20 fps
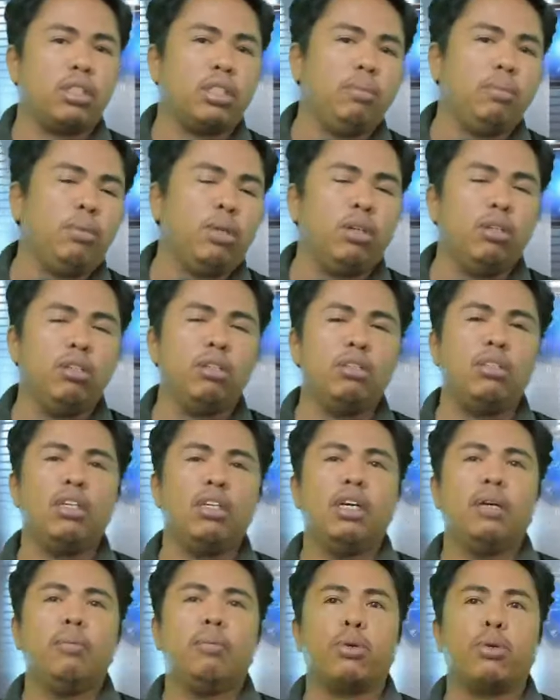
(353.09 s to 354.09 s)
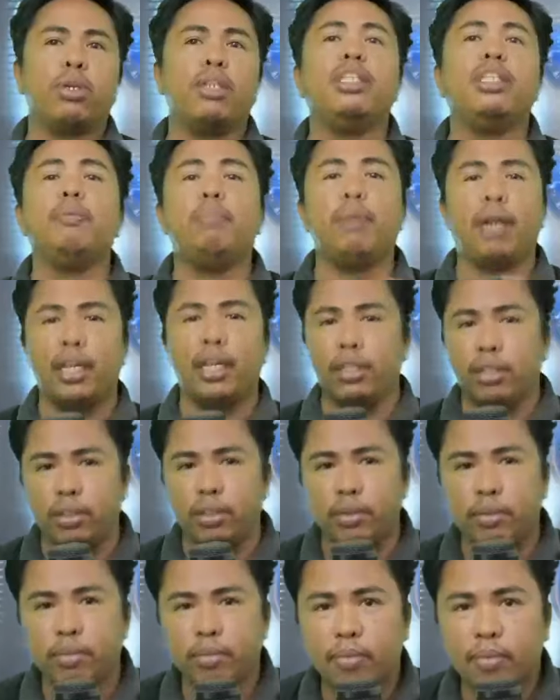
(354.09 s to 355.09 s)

Cebu pero hindi pa ngayon.